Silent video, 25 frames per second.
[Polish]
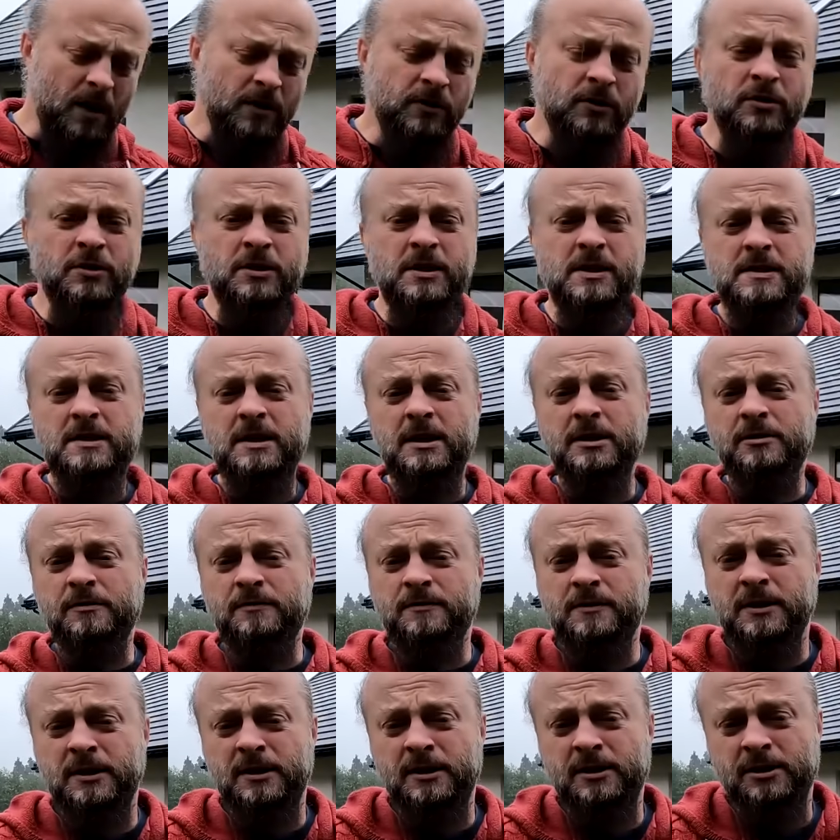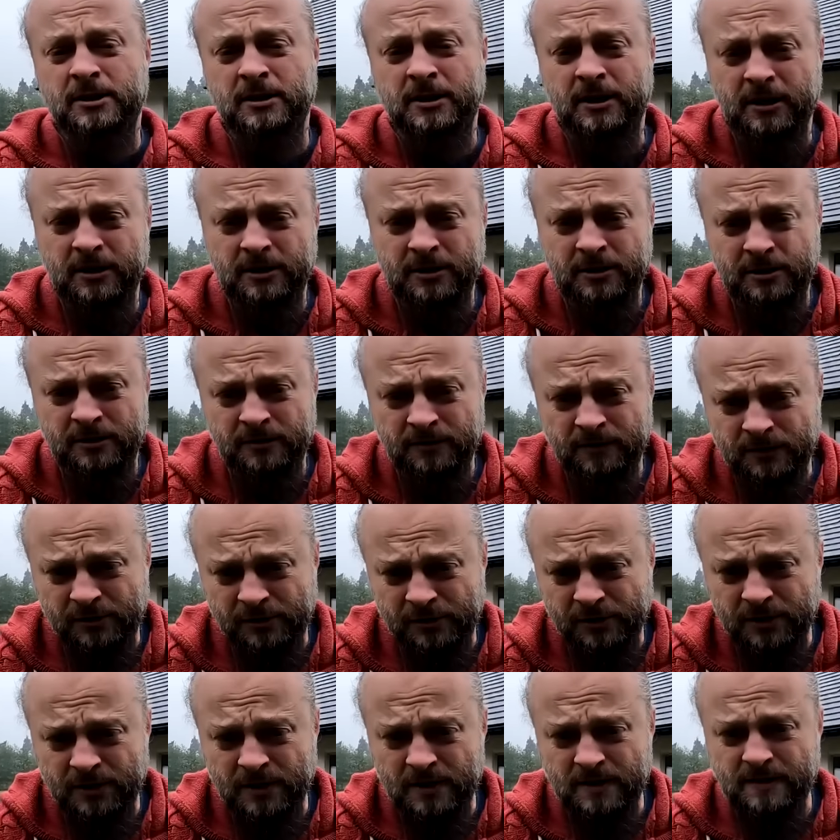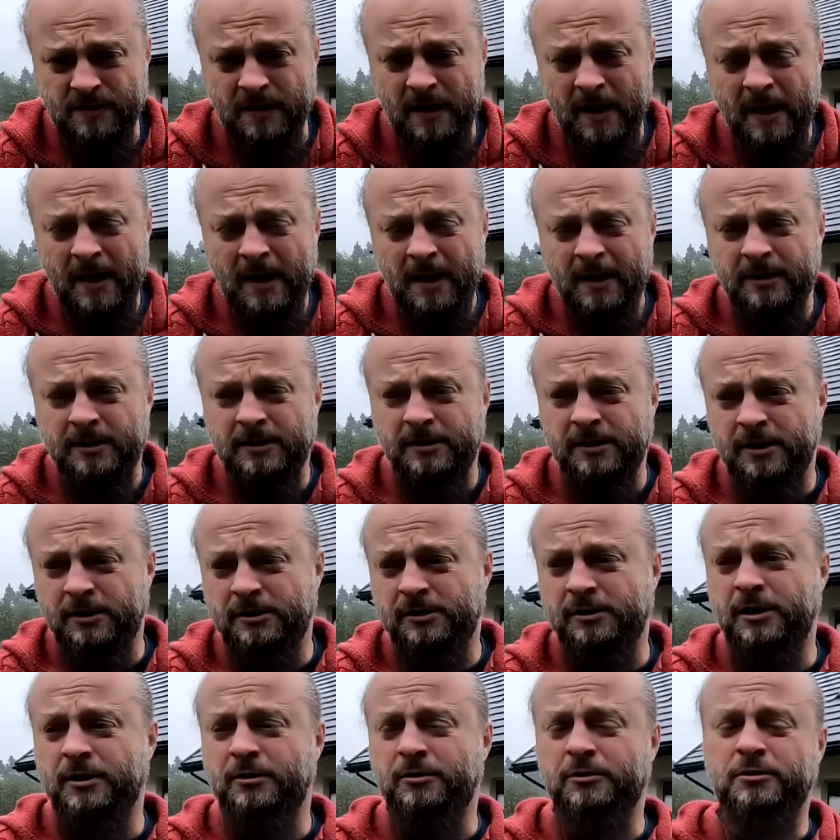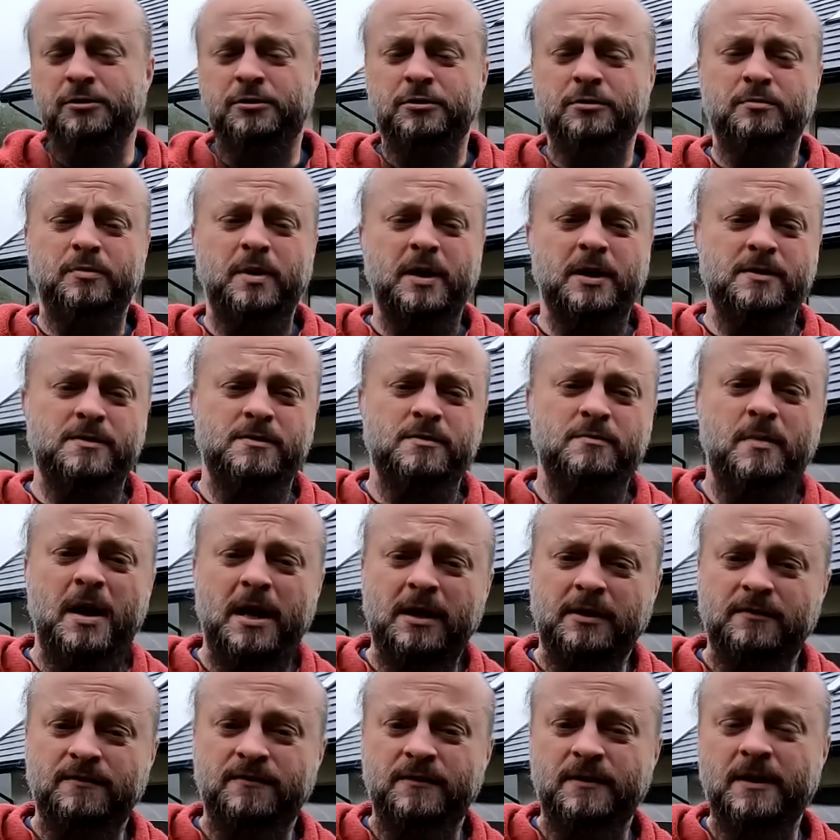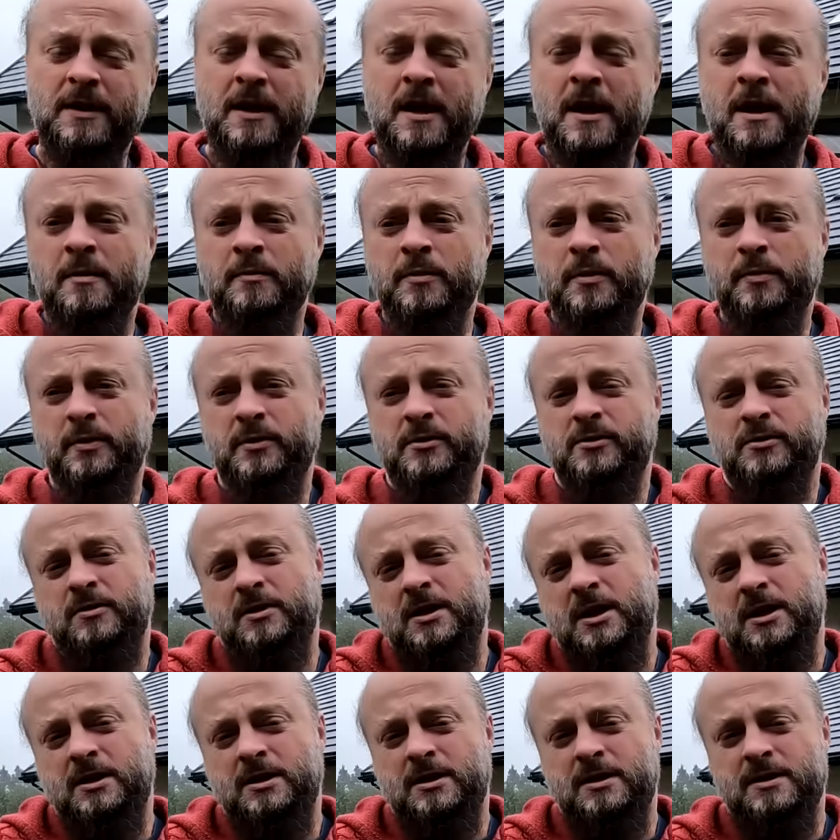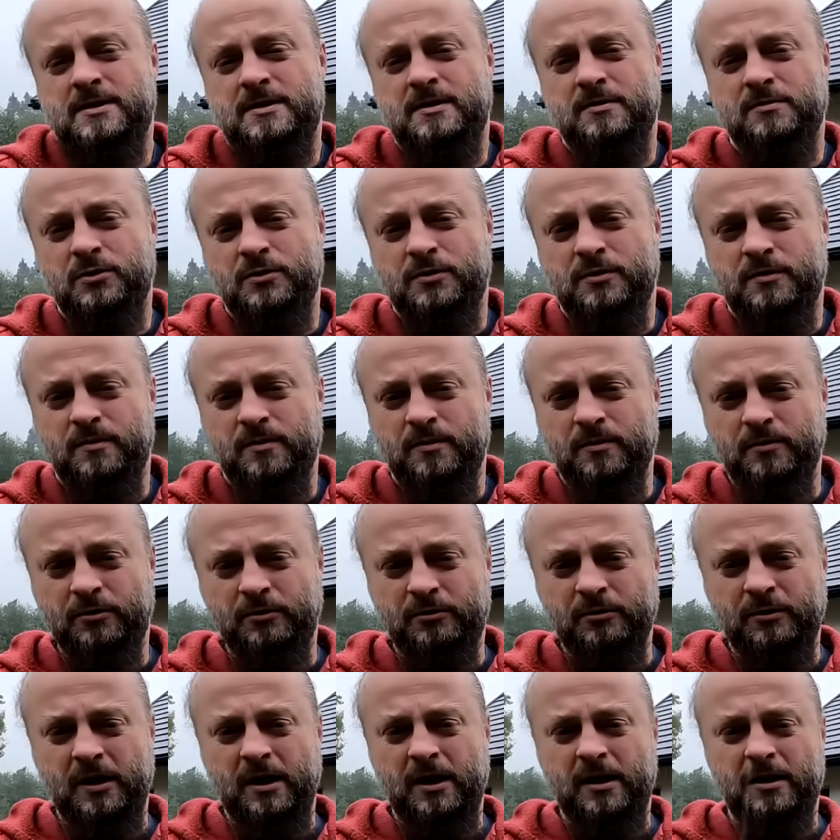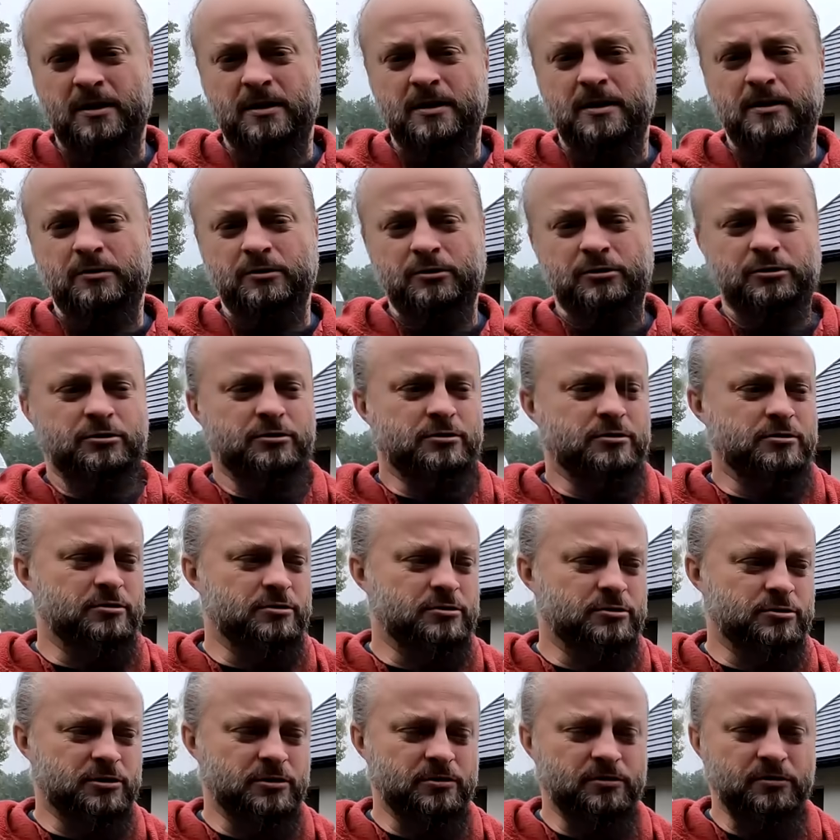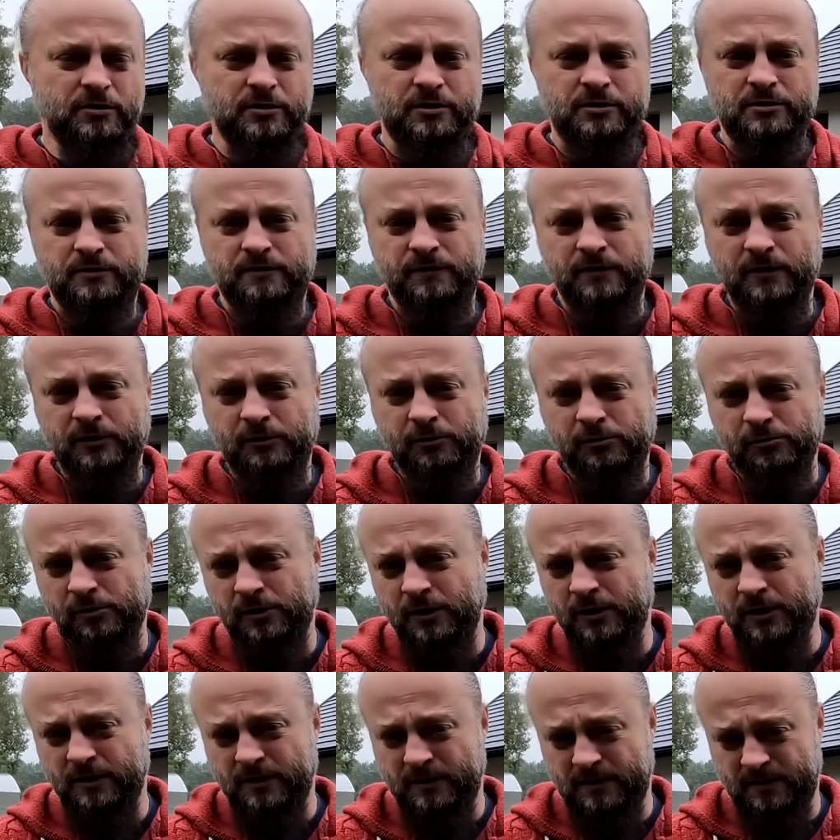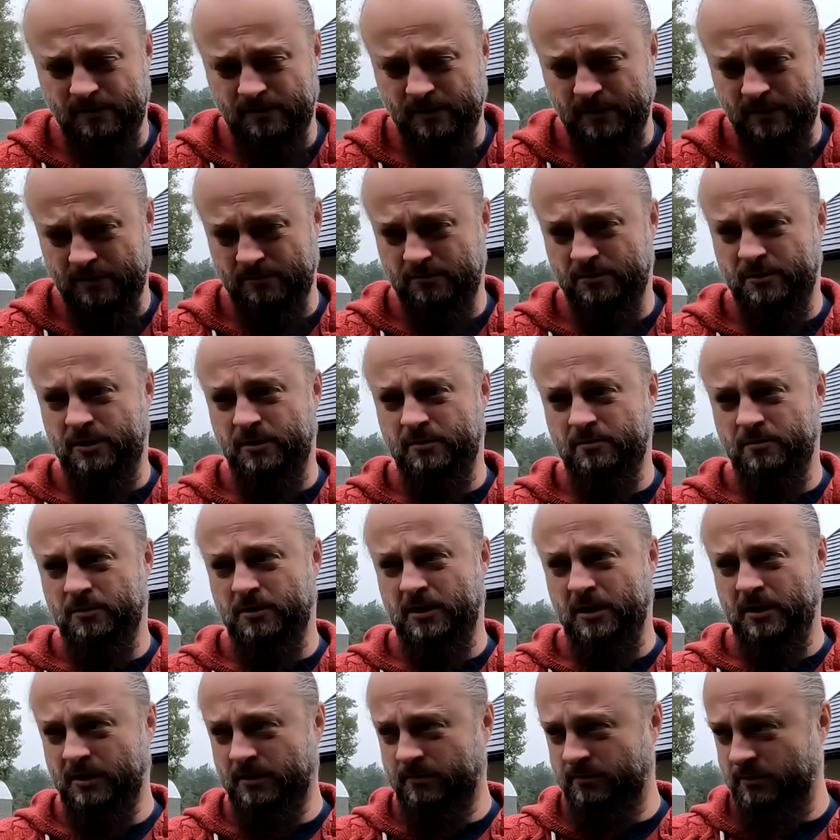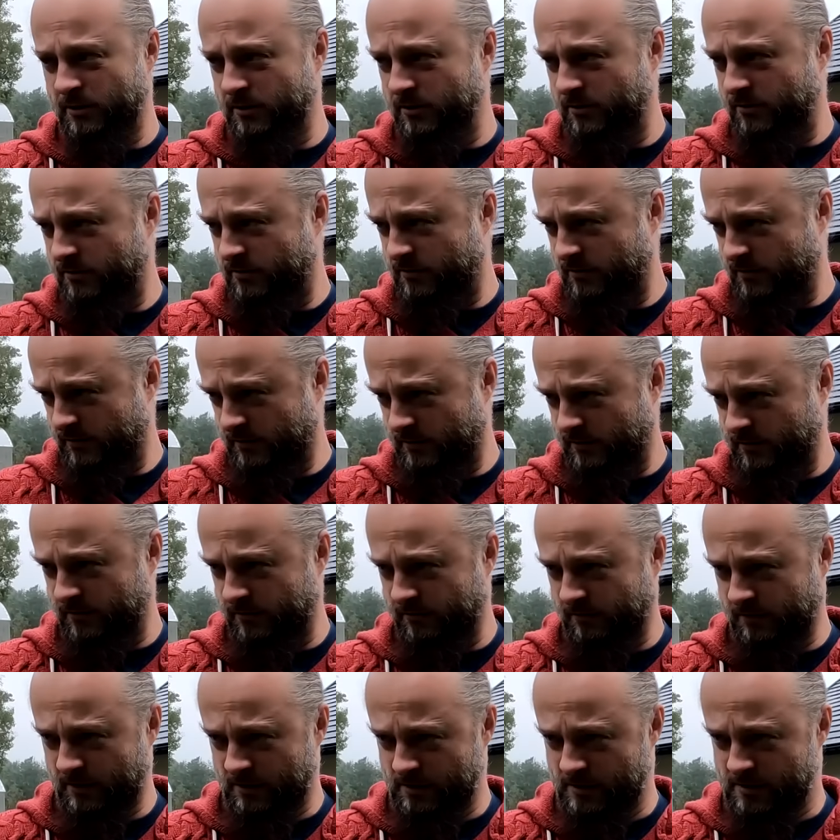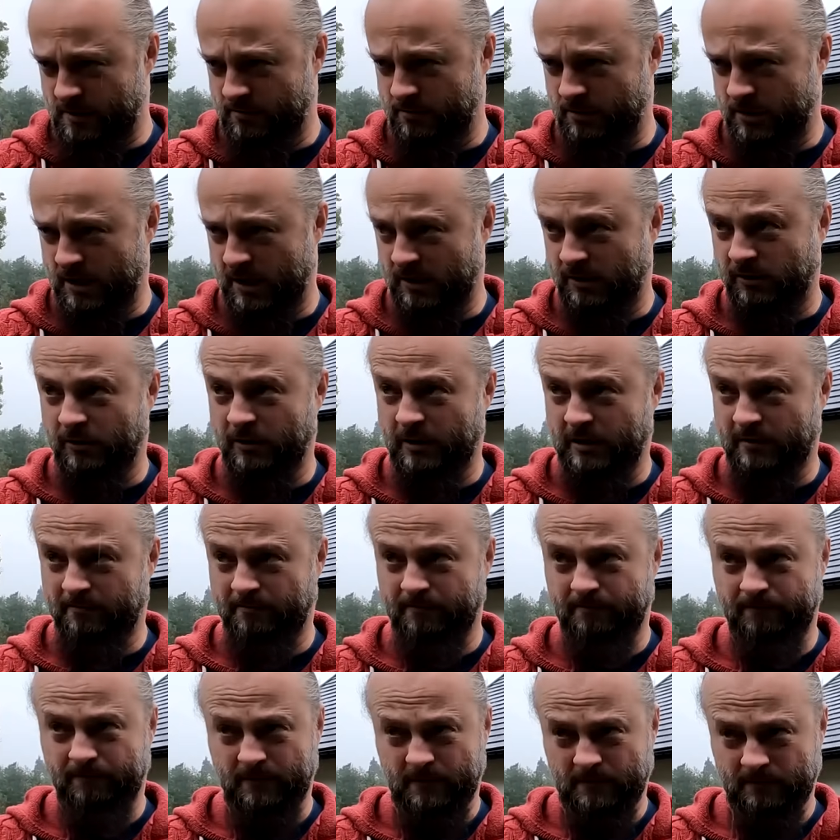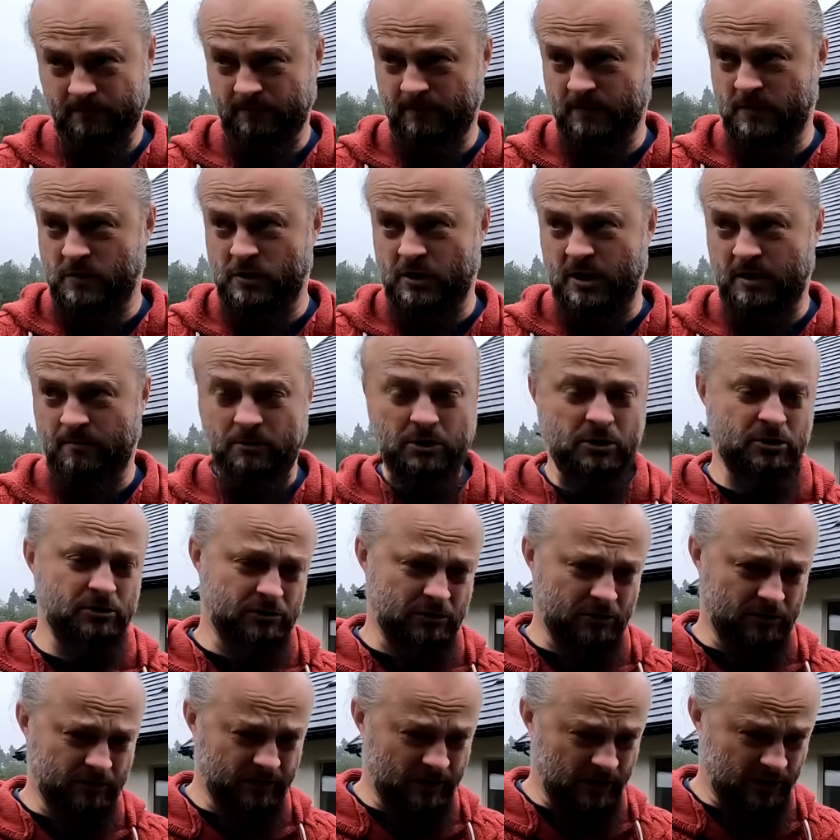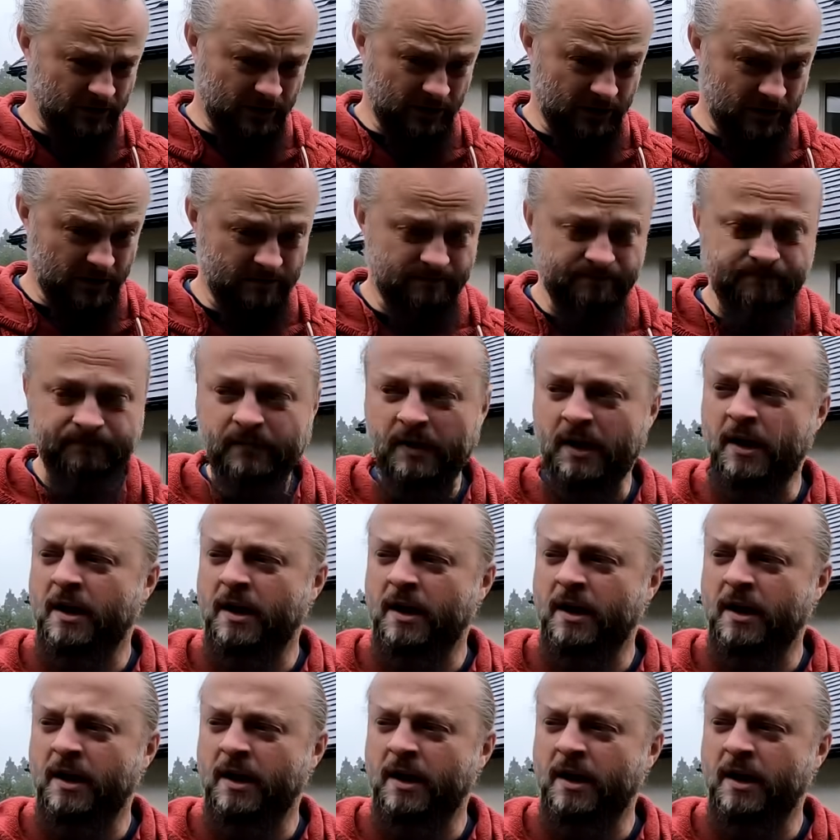to nie znaczy wcale, że tak rzeczywiście jest, że ja się jakoś bardzo martwię. Po prostu ja nie jestem osobą, która jakoś szczególnie świętuje. Jestem jakimś tym takim in, inseminatorem, czy tam introwertykiem.